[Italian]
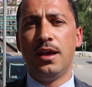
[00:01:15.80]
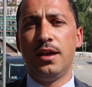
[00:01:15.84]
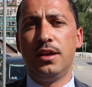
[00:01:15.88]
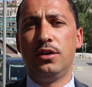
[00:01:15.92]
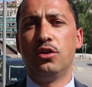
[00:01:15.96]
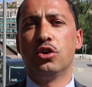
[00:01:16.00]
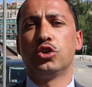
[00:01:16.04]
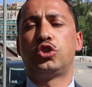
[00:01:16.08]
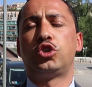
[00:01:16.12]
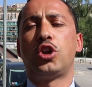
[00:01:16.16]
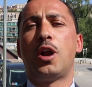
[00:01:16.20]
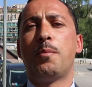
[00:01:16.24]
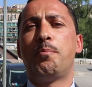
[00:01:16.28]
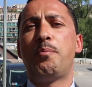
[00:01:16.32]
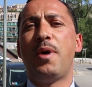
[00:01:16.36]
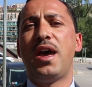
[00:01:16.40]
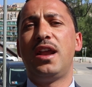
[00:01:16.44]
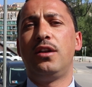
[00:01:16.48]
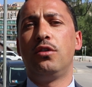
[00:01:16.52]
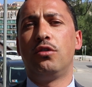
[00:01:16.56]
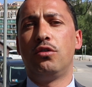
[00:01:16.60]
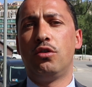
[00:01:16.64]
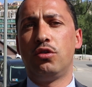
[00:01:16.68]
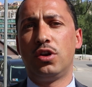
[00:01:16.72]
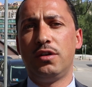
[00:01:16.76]
Il nostro
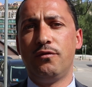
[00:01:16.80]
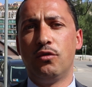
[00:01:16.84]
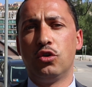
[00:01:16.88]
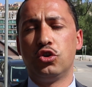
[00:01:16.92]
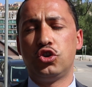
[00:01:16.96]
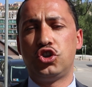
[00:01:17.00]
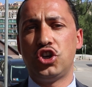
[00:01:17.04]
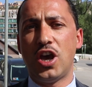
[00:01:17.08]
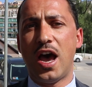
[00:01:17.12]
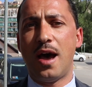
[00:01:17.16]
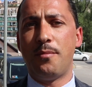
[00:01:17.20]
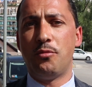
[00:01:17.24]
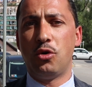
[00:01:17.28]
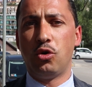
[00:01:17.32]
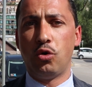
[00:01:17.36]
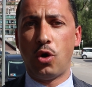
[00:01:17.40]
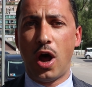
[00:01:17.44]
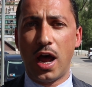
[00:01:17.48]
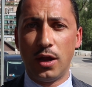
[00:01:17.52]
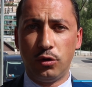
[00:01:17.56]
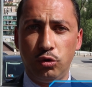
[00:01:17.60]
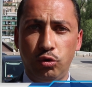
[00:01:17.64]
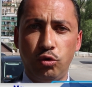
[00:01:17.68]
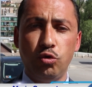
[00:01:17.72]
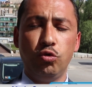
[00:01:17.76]
appello lo rivolgiamo
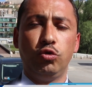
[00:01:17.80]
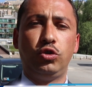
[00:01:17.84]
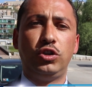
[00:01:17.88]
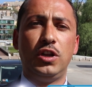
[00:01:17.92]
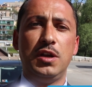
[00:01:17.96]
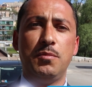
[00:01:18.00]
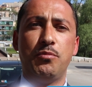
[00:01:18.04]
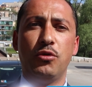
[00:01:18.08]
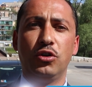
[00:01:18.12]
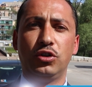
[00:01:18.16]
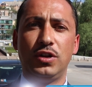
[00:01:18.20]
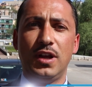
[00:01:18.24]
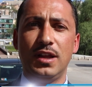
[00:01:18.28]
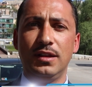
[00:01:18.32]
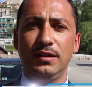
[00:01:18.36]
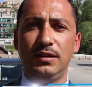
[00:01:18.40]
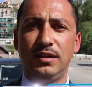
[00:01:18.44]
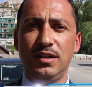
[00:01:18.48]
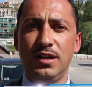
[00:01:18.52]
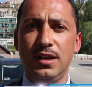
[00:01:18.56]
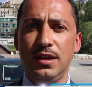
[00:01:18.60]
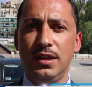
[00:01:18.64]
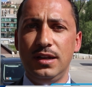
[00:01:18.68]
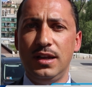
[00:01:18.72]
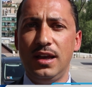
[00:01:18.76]
a tutti i
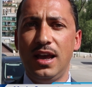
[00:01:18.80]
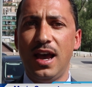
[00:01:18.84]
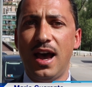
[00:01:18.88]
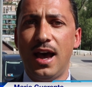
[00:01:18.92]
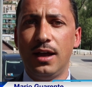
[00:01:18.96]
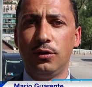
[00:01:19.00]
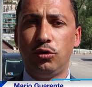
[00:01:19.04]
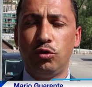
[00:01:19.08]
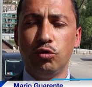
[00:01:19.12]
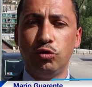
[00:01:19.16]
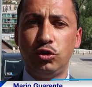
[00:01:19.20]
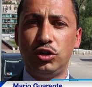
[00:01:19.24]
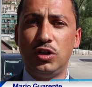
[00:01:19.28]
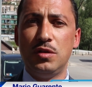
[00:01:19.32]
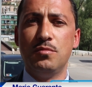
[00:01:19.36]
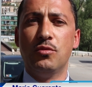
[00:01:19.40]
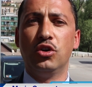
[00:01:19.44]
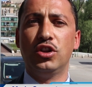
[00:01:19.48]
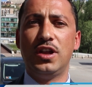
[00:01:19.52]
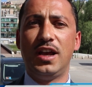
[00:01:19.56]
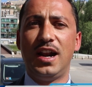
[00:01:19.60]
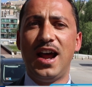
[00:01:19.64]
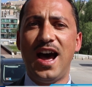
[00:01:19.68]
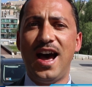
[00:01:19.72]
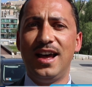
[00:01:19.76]
potentini, a tutti i
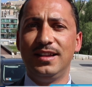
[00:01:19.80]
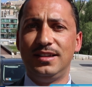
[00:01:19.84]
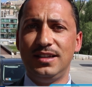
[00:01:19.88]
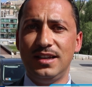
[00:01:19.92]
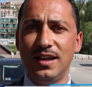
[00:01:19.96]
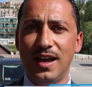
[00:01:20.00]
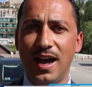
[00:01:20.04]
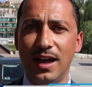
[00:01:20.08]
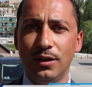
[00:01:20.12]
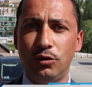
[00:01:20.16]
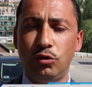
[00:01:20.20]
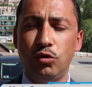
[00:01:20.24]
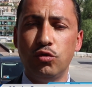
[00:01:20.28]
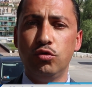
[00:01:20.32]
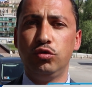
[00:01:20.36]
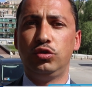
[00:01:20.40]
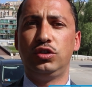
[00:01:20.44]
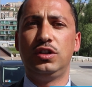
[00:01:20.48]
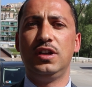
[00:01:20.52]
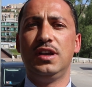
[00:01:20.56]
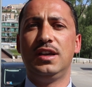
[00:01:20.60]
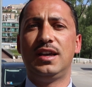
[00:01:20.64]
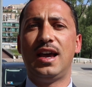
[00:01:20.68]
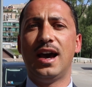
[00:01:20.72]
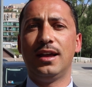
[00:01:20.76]
moderati, a
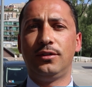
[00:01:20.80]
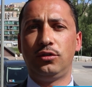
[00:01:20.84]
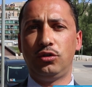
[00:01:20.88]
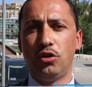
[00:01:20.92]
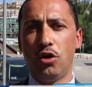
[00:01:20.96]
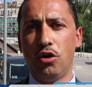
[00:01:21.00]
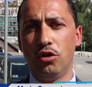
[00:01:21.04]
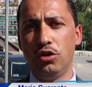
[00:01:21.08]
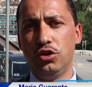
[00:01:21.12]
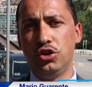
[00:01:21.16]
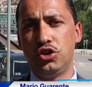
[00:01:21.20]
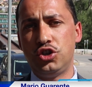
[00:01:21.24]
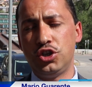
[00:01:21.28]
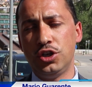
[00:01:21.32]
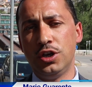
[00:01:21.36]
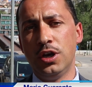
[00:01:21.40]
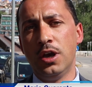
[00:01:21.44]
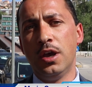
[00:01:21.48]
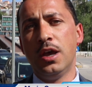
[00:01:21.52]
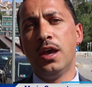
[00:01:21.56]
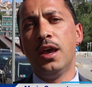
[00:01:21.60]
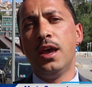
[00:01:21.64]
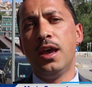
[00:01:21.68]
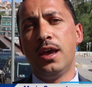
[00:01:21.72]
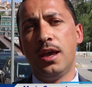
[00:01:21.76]
tutti i cattolici
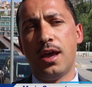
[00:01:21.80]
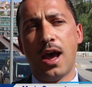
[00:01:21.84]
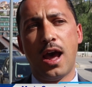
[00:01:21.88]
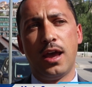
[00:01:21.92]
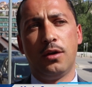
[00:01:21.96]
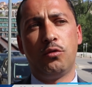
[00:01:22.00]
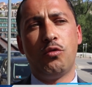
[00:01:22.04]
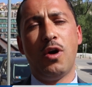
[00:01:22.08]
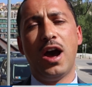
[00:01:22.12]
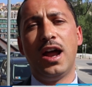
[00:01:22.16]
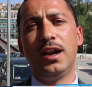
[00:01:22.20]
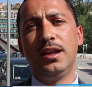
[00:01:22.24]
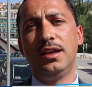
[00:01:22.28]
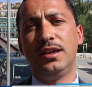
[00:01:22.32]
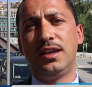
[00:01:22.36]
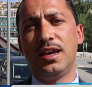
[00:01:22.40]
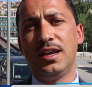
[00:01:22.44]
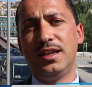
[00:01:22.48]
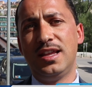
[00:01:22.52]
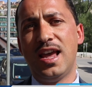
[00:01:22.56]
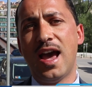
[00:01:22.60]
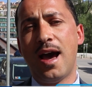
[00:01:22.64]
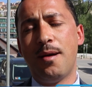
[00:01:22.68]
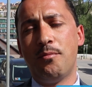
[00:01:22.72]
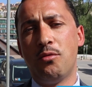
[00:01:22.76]
ai quali
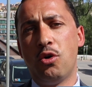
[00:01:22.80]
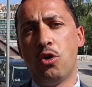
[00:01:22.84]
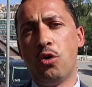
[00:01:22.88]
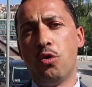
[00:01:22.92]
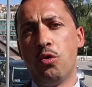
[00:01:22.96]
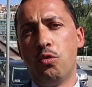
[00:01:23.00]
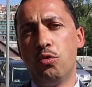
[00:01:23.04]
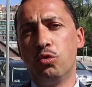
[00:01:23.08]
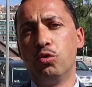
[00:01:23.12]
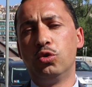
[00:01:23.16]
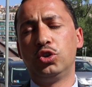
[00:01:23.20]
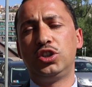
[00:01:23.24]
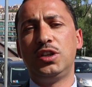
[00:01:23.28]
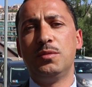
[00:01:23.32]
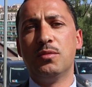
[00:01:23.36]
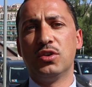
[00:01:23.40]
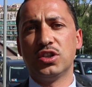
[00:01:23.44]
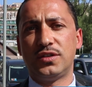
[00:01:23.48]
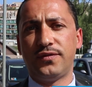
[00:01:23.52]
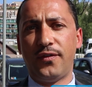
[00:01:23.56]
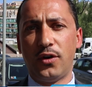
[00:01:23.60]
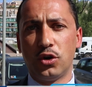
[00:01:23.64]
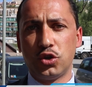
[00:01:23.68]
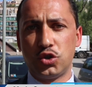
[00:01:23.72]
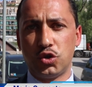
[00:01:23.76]
chiediamo un ultimo
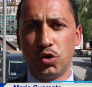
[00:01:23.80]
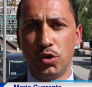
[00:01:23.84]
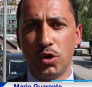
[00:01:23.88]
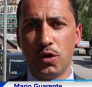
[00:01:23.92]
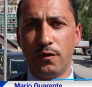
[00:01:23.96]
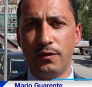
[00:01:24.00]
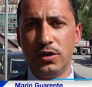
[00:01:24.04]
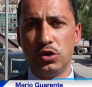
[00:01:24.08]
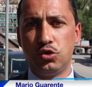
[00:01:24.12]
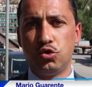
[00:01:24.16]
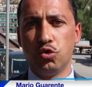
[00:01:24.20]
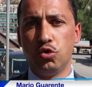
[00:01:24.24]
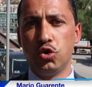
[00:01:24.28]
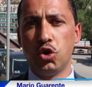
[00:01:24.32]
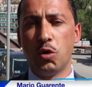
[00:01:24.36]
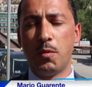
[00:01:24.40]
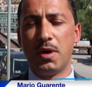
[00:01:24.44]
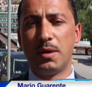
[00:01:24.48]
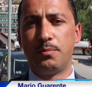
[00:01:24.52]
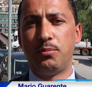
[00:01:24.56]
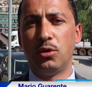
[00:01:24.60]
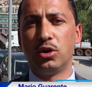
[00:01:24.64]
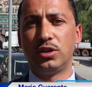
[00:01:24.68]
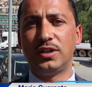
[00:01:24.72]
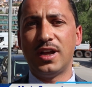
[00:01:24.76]
sforzo il 9 giugno
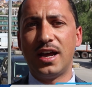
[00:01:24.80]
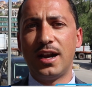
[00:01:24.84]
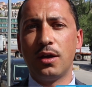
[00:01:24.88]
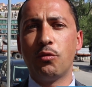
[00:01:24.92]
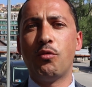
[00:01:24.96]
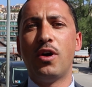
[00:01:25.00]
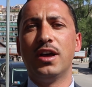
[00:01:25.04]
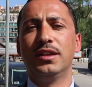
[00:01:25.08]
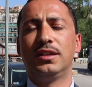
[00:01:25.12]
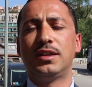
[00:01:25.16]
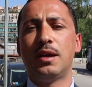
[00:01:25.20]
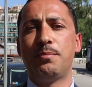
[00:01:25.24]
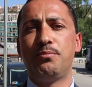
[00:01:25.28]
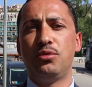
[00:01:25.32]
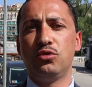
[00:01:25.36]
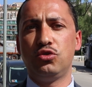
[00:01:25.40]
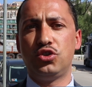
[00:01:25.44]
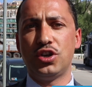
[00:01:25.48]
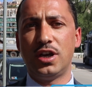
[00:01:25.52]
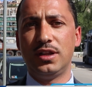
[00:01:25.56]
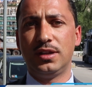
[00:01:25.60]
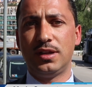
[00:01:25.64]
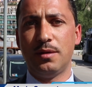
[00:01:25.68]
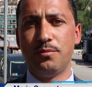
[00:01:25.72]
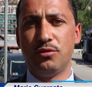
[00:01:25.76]
per portare quanta più
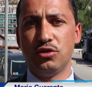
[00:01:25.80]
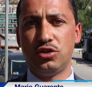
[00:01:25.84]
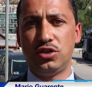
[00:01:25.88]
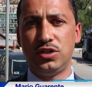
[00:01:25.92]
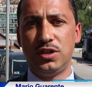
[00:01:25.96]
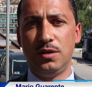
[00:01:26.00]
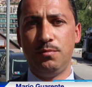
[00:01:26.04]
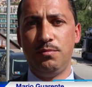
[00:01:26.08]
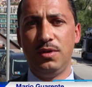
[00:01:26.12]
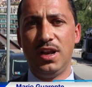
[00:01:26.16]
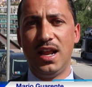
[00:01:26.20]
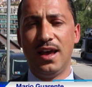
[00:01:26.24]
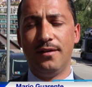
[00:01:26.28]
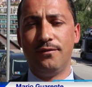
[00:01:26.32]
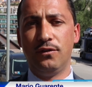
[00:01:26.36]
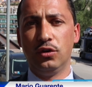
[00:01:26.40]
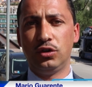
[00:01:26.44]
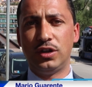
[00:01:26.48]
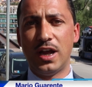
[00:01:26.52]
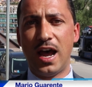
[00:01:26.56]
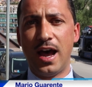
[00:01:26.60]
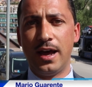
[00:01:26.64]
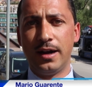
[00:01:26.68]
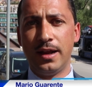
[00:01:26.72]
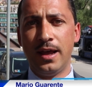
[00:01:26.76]
gente possibile a
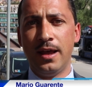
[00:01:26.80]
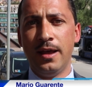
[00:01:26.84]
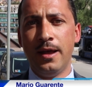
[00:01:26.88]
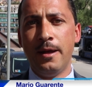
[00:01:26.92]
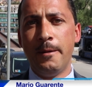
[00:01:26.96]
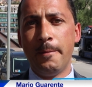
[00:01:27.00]
votare